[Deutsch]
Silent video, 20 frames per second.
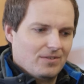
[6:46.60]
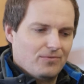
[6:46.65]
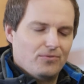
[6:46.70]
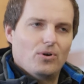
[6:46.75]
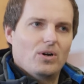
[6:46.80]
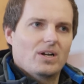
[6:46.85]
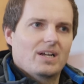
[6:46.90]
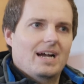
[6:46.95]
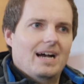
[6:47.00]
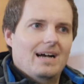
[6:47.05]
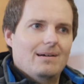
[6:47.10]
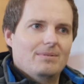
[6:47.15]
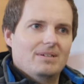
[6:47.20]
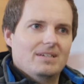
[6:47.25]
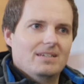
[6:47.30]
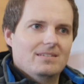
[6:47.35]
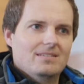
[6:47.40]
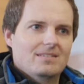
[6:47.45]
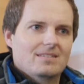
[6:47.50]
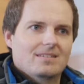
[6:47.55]
Vorgabe
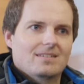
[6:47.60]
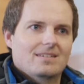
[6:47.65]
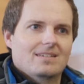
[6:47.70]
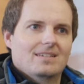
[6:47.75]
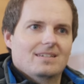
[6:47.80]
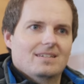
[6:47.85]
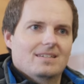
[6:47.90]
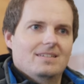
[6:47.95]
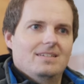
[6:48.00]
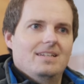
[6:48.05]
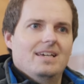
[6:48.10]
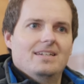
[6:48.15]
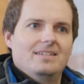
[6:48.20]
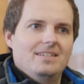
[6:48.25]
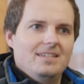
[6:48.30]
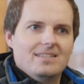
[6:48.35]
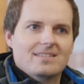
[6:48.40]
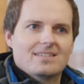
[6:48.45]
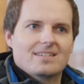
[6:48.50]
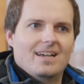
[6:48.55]
ist, der
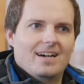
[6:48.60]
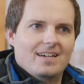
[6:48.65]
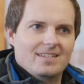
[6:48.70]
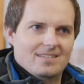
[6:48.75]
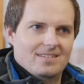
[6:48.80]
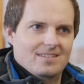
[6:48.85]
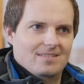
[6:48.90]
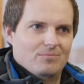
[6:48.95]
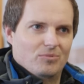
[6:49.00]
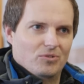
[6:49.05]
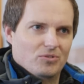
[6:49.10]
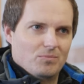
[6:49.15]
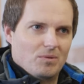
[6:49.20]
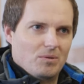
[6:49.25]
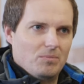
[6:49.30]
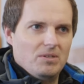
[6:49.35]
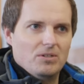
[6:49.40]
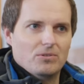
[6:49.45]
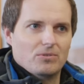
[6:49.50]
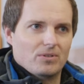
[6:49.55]
Dienstleister muss
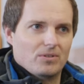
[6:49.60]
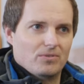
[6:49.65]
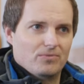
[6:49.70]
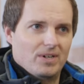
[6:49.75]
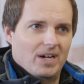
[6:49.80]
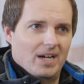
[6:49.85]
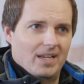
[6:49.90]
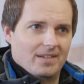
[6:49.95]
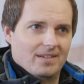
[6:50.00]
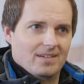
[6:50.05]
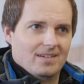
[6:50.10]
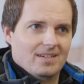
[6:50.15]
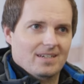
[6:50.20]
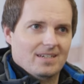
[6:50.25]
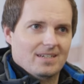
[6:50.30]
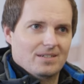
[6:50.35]
mit Bioöl fahren. Ja.